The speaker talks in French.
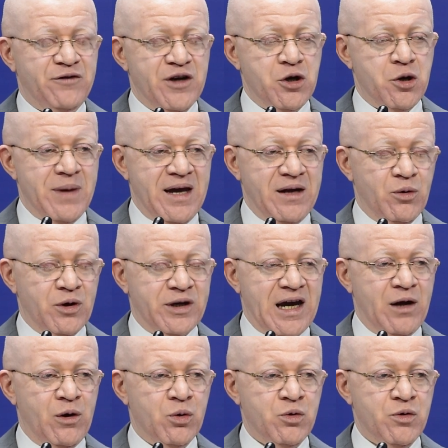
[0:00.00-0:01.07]
a fixé la
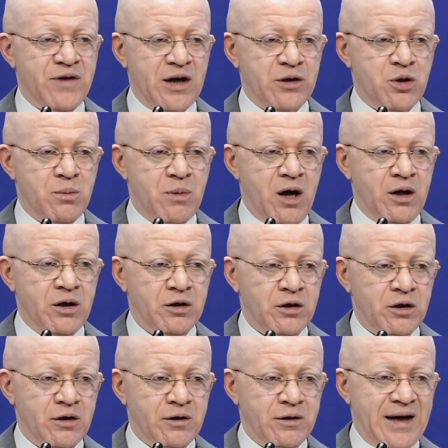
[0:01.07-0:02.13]
presse sur l'incident
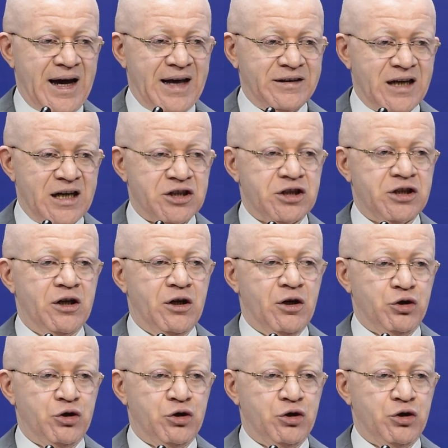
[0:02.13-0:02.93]
survenu le 10 août